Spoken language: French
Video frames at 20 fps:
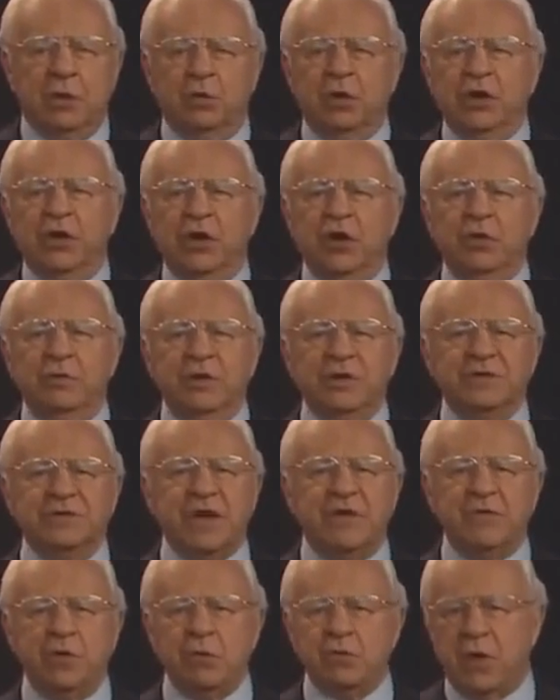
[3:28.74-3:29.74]
Les
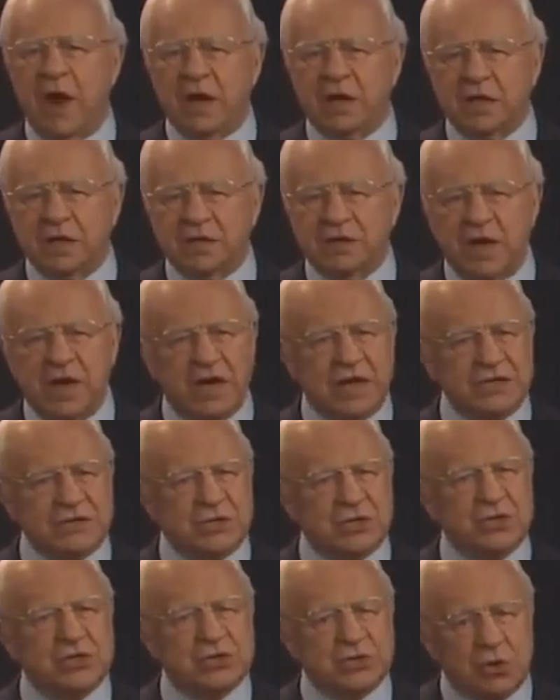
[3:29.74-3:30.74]
humains reconnaîtront-ils
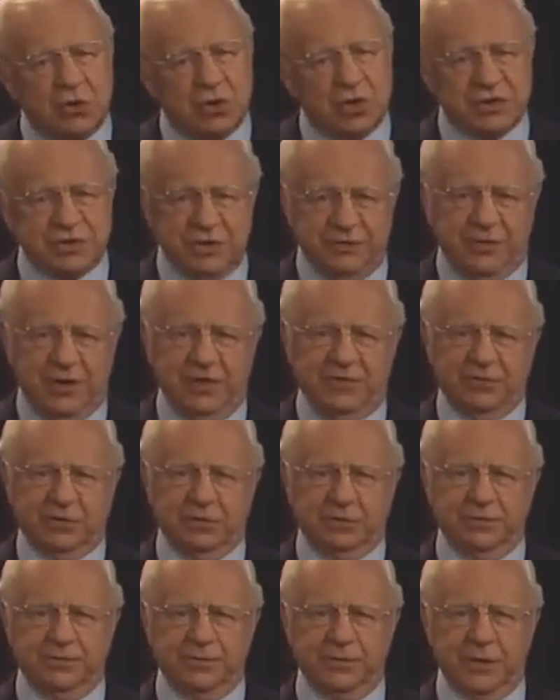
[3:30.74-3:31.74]
la source du mal
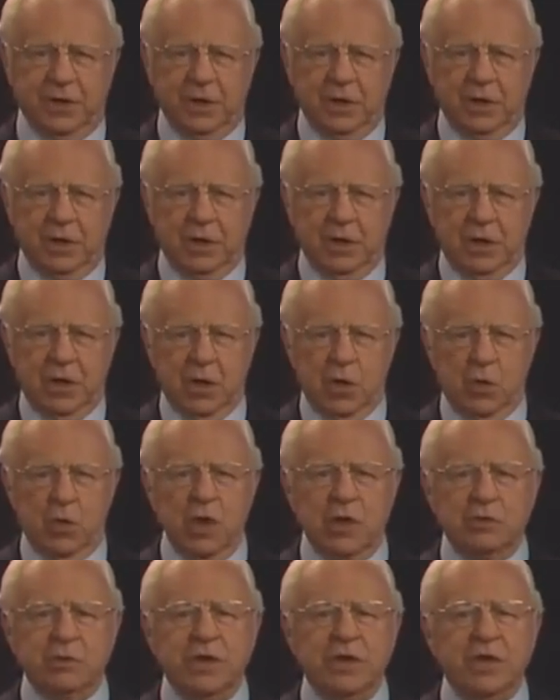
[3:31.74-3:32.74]

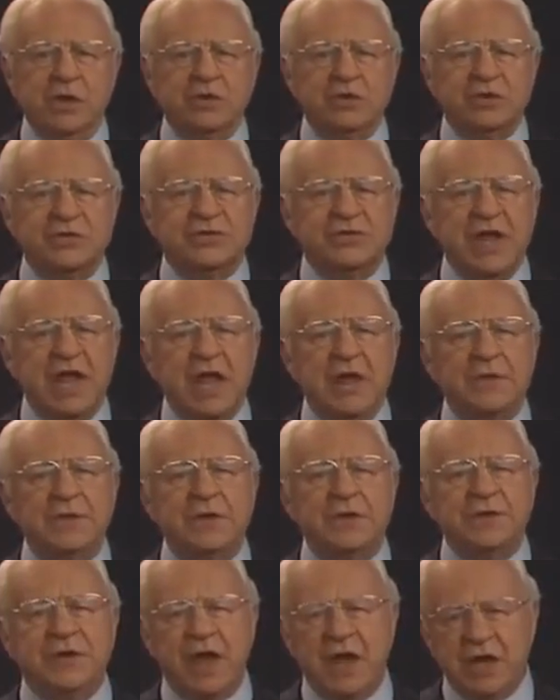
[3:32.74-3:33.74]
allons-nous comprendre
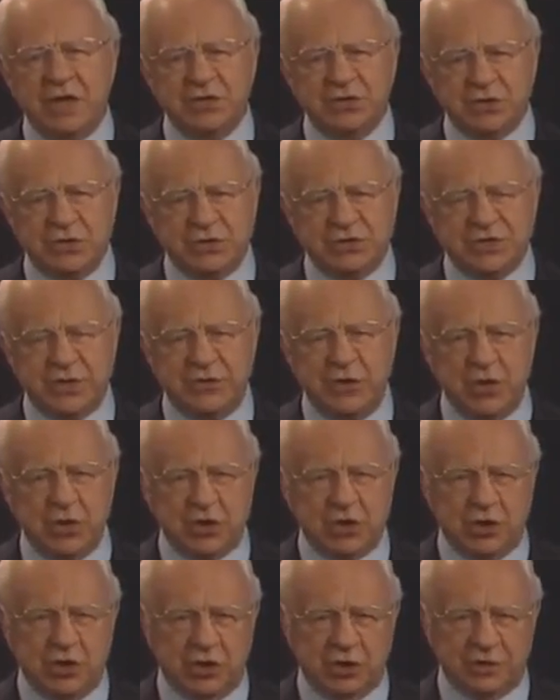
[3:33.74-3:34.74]
les dangers de
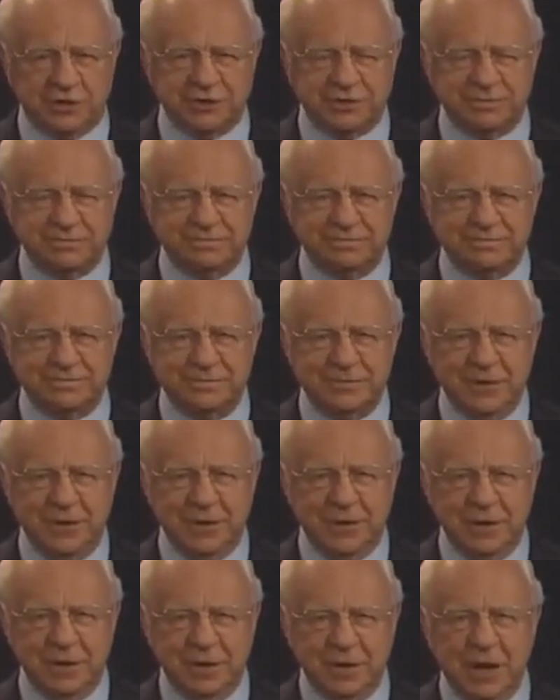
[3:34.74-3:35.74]
l'occultisme.
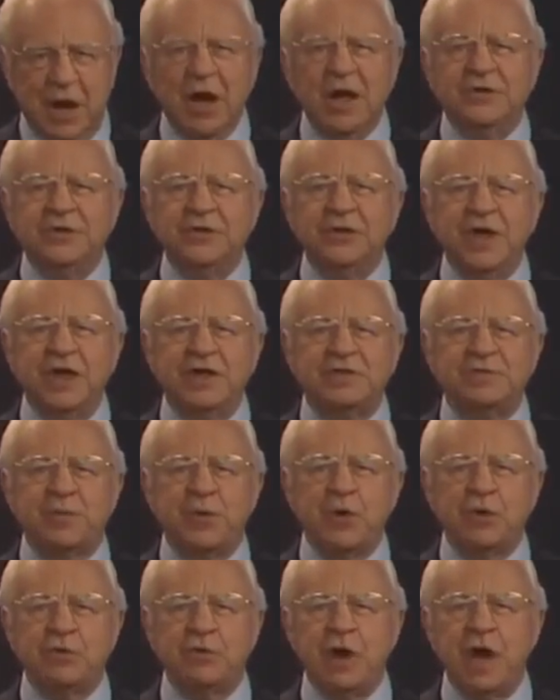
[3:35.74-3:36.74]
Dans cette
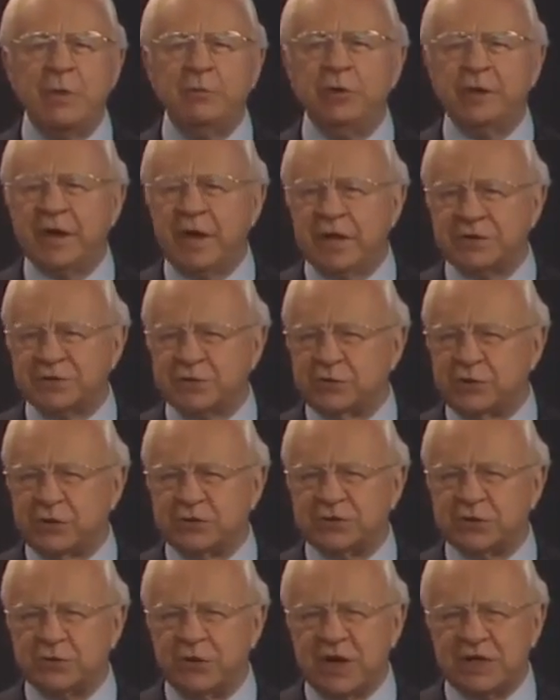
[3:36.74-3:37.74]
émission, nous allons
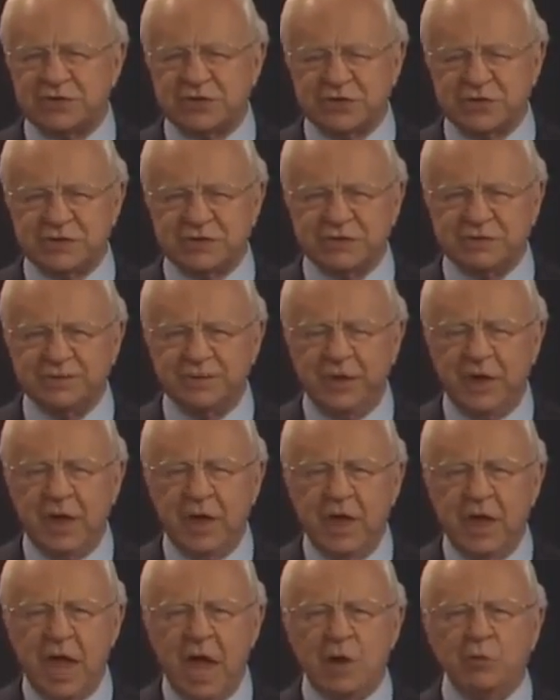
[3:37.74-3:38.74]
répondre à ces
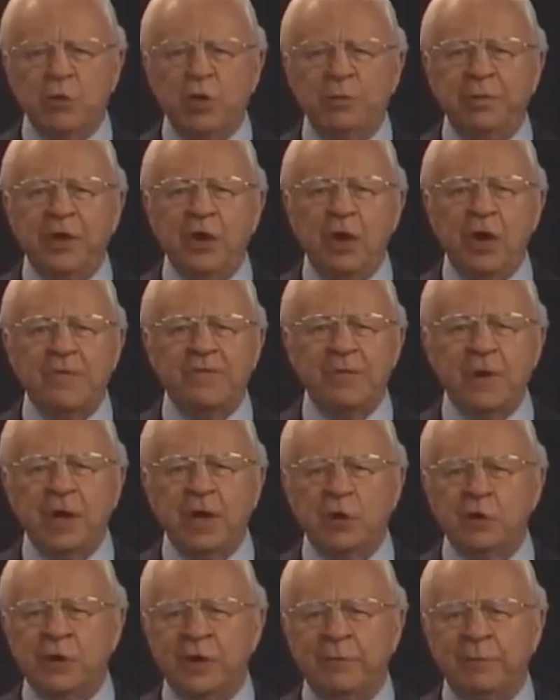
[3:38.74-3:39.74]
questions et nous vous
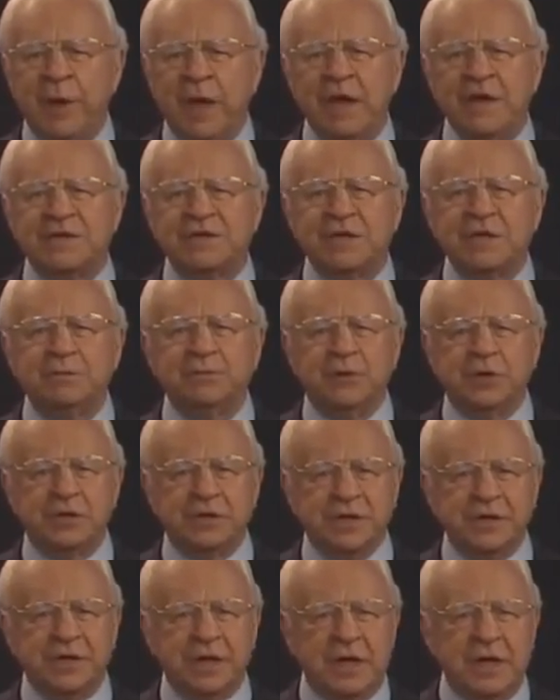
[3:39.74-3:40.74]
offrirons une brochure
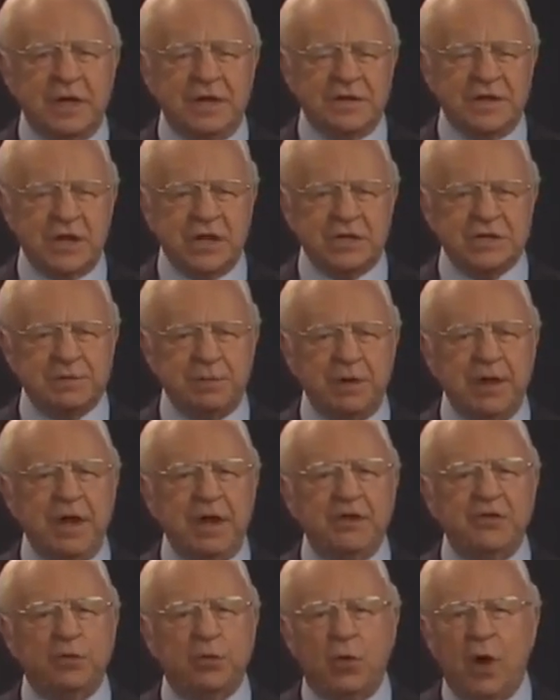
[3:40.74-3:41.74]
fascinante qui
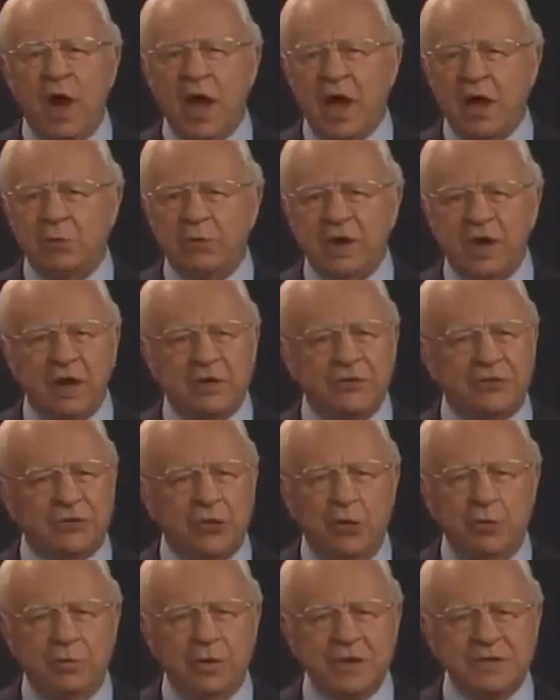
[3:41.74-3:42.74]
explique pourquoi notre
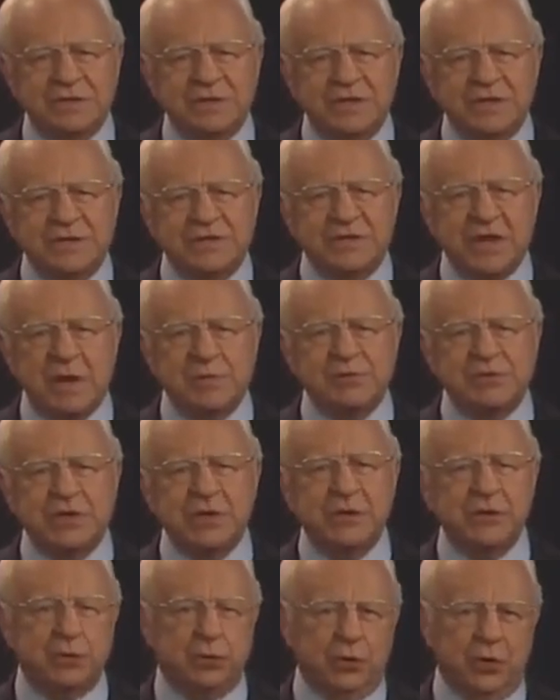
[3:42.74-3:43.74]
monde est aussi
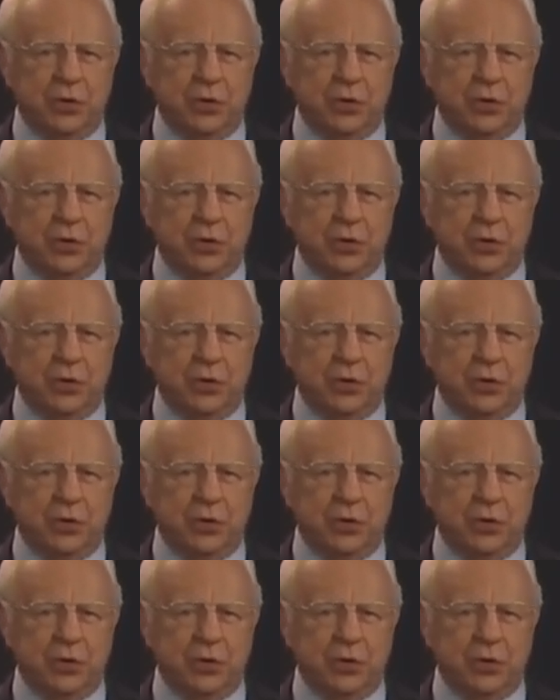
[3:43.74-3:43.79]
séduit.